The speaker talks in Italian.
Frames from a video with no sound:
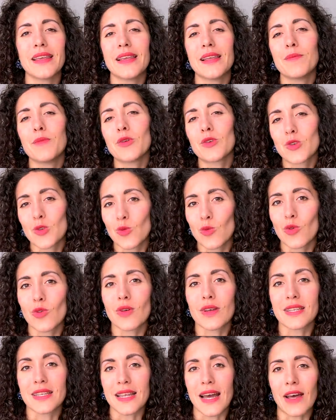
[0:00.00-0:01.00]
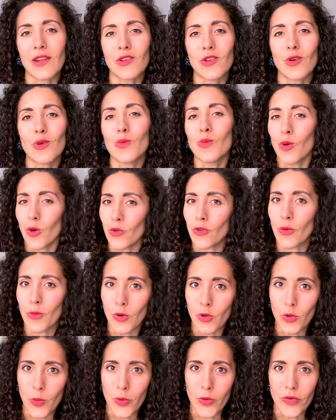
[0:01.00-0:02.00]
il mio studio è stato molto
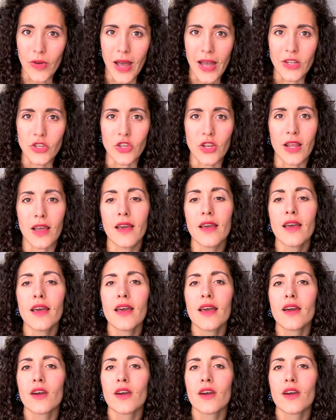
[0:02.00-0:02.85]
molto più facile.